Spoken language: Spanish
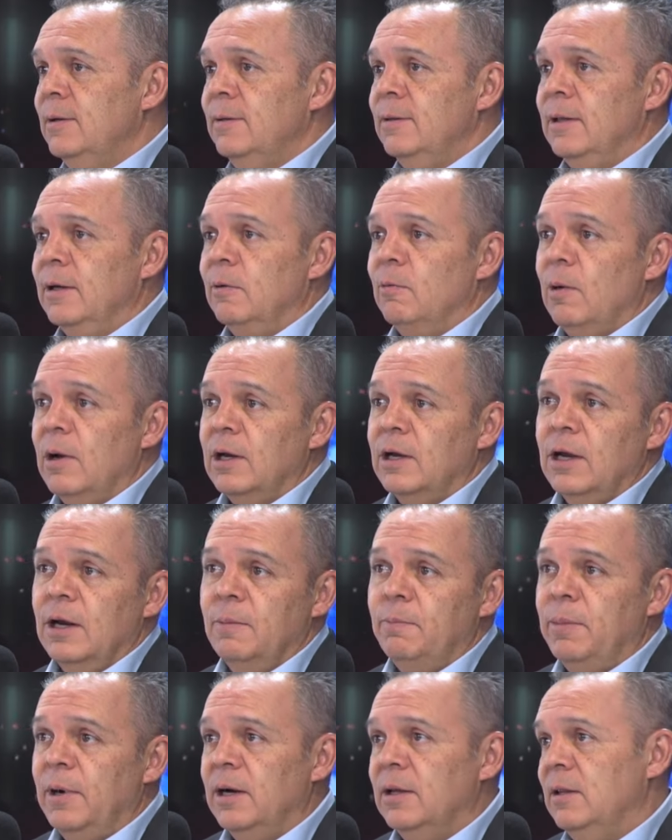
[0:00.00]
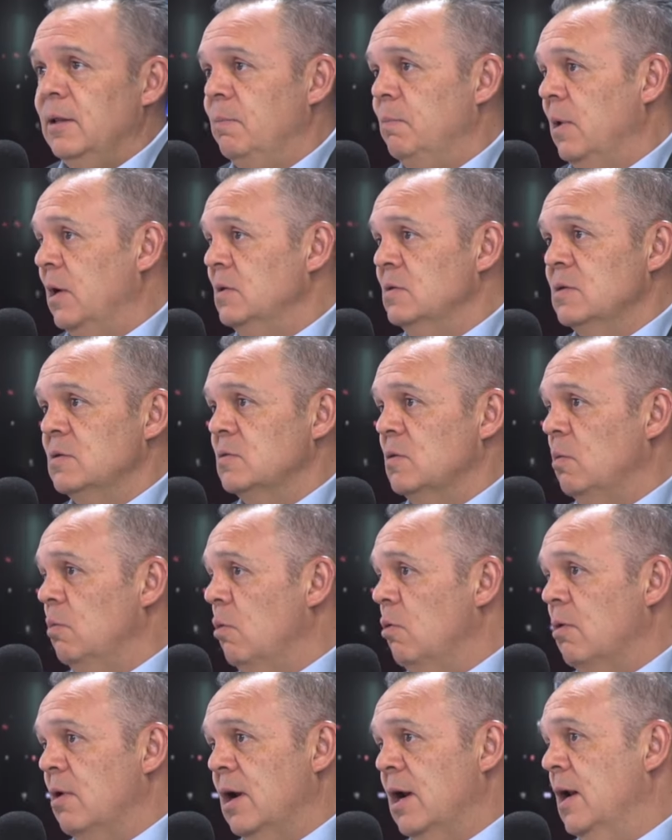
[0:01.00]
de cualquier parte, países
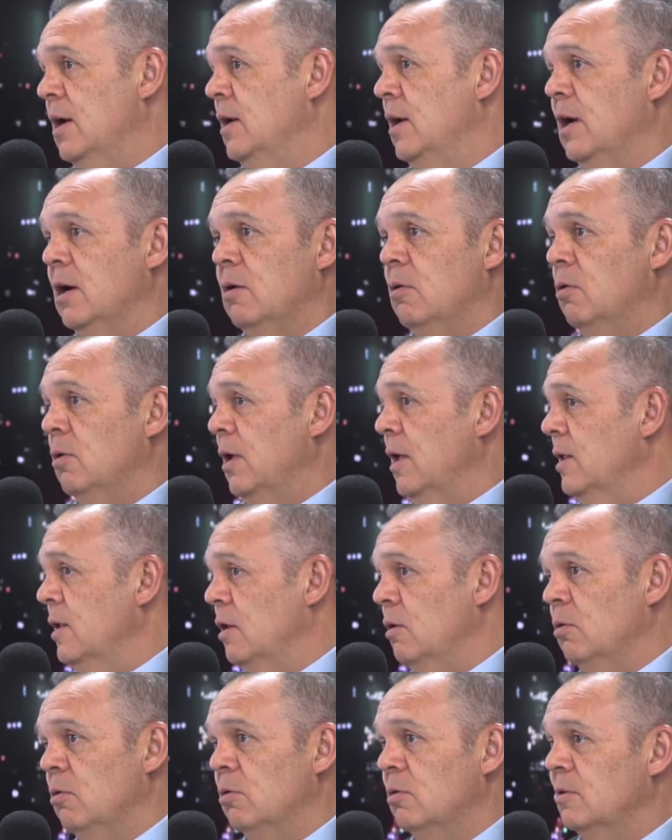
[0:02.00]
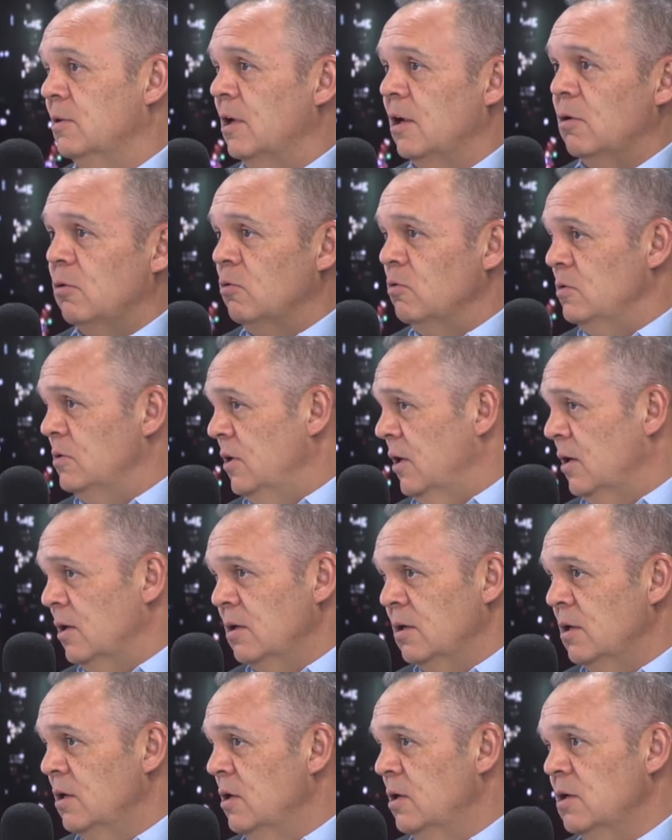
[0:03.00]
como Ucrania, Corea del Norte, Rusia,
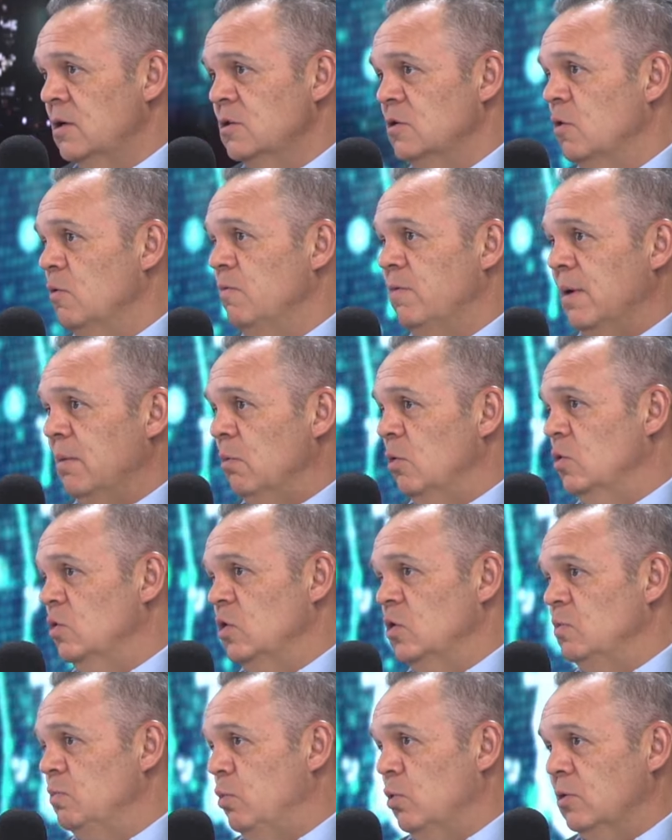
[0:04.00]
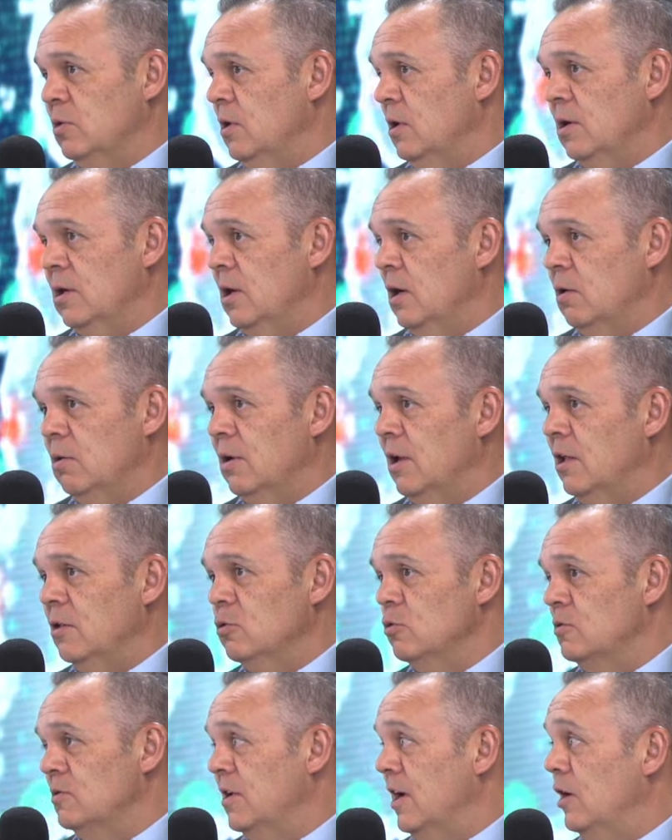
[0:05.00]
son famosos por tener una
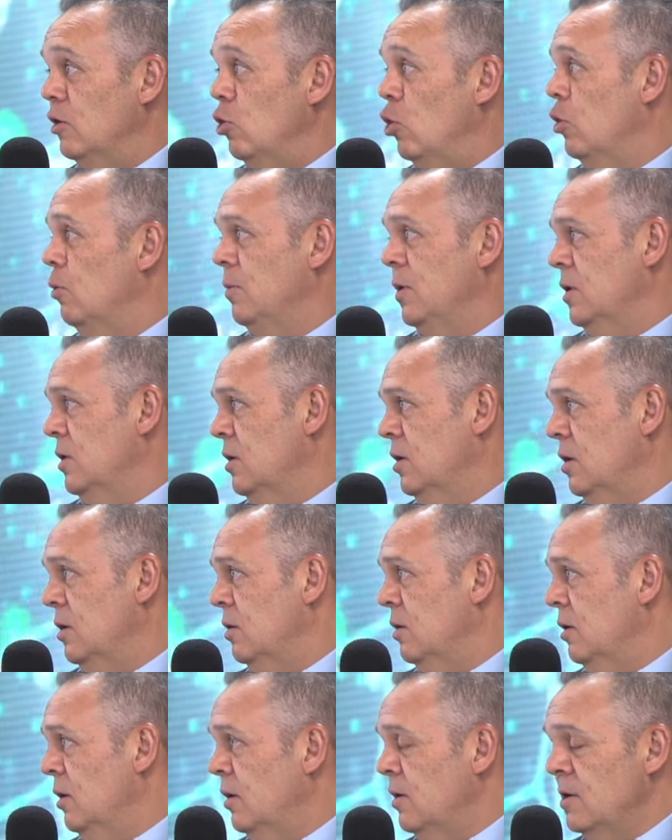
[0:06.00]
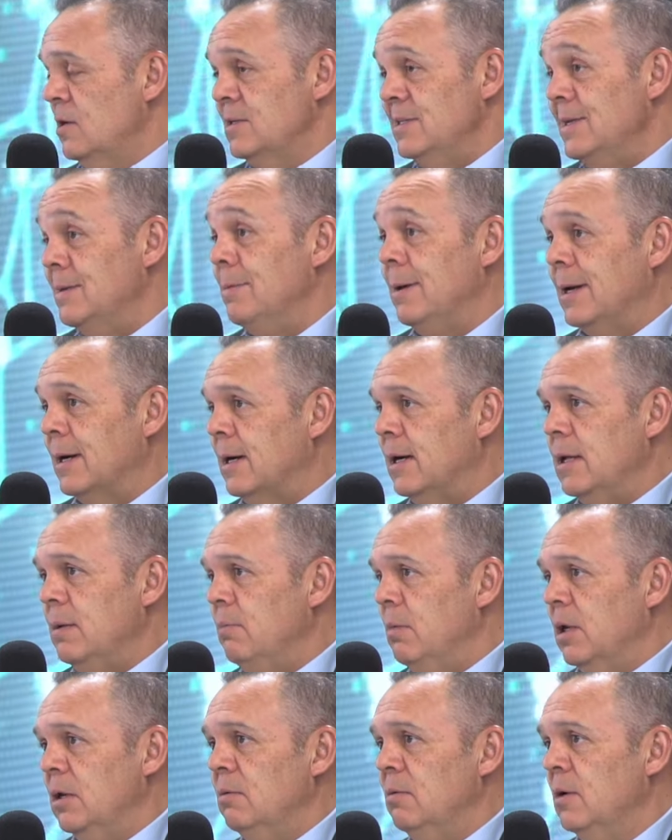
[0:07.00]
industria enorme de
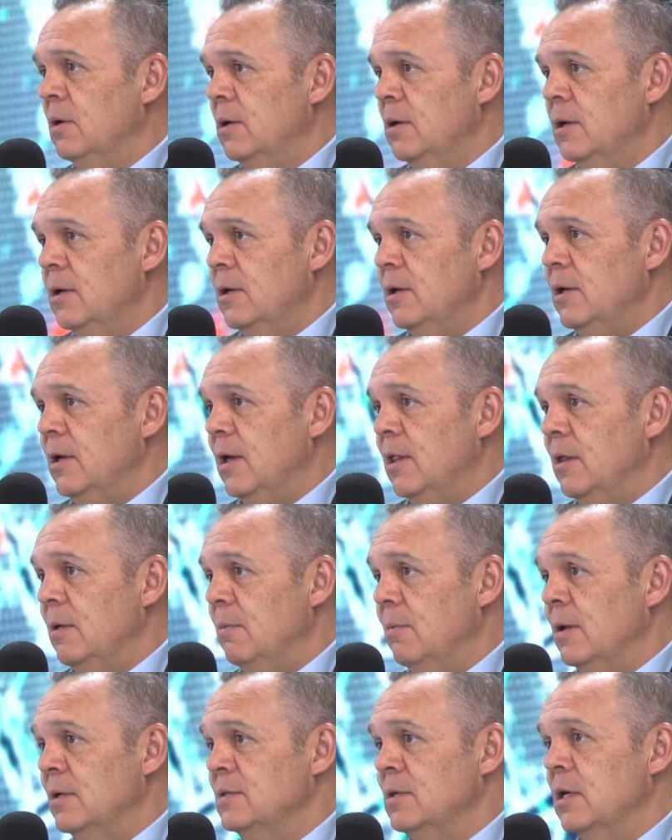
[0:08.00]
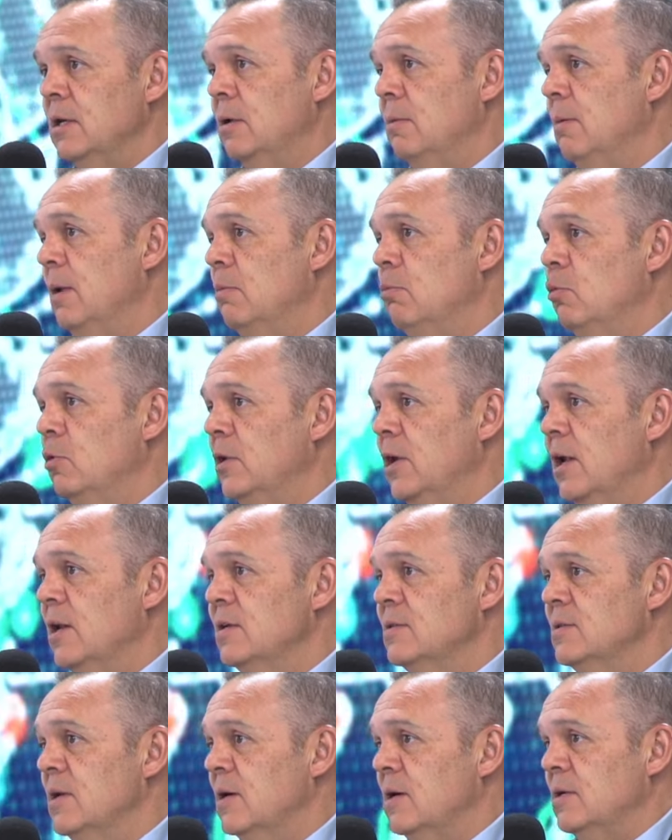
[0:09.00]
cibercrimen y además a nivel mundial
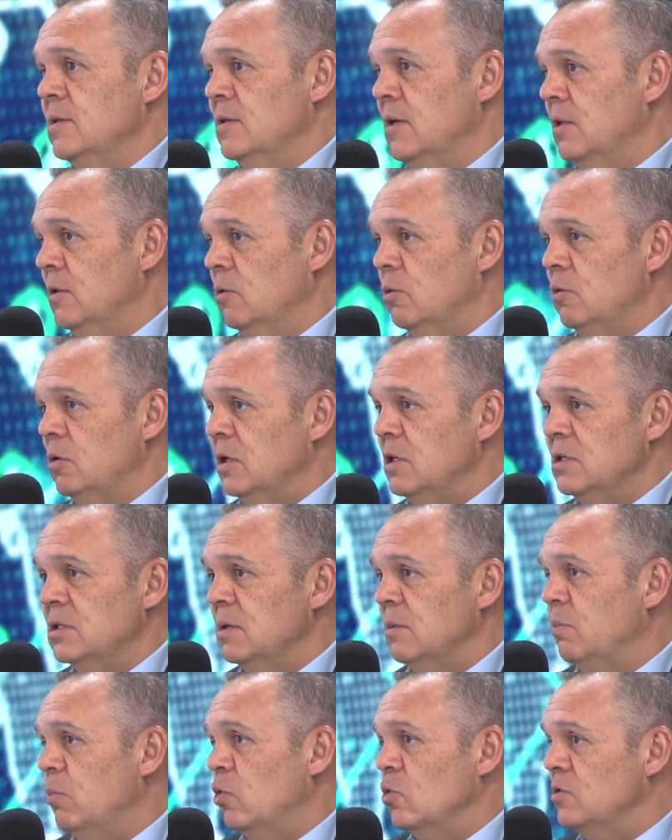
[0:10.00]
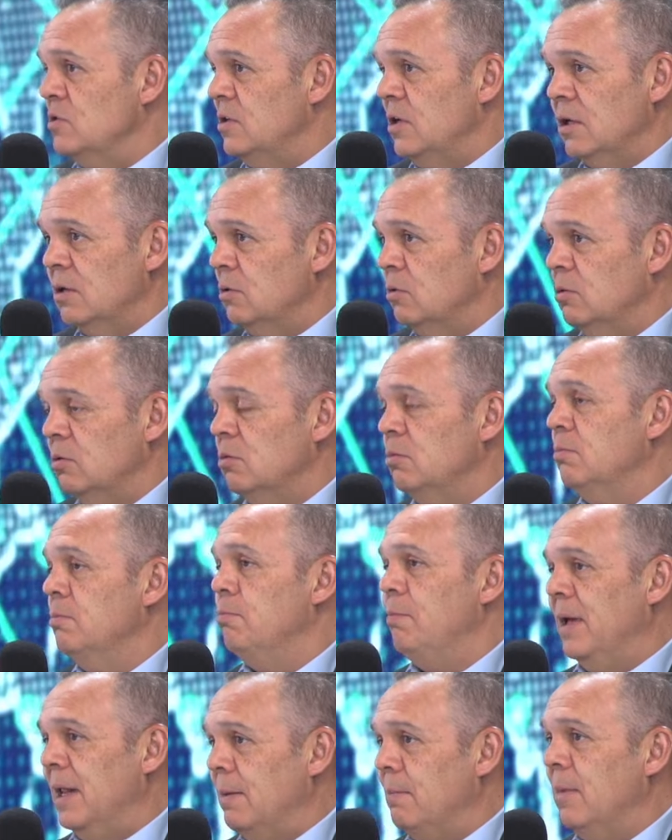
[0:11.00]
está creciendo 15%
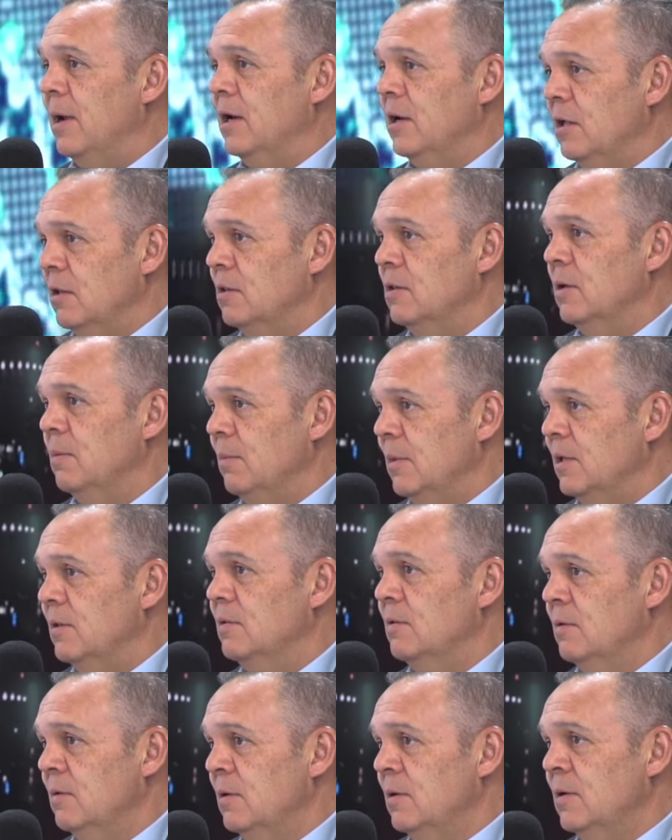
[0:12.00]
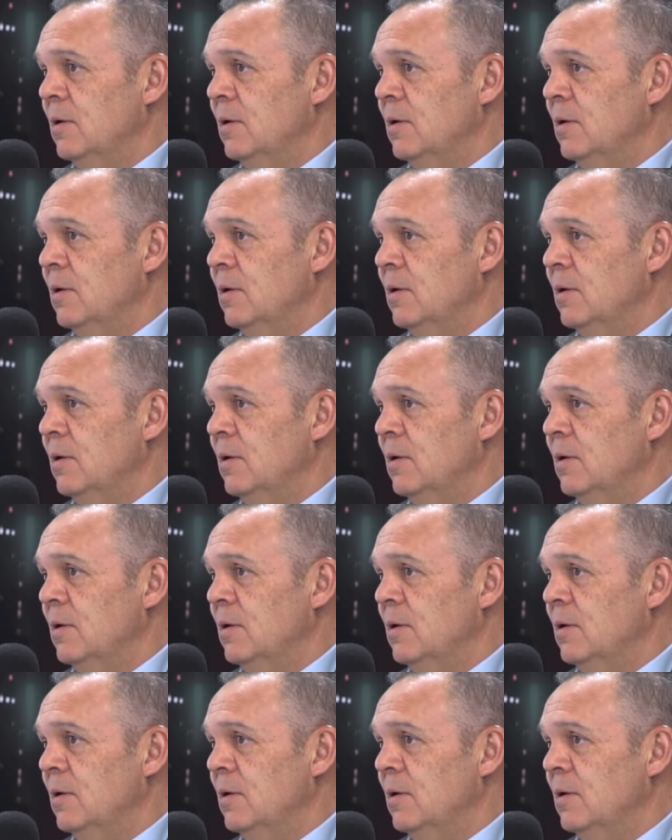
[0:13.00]
permanentemente.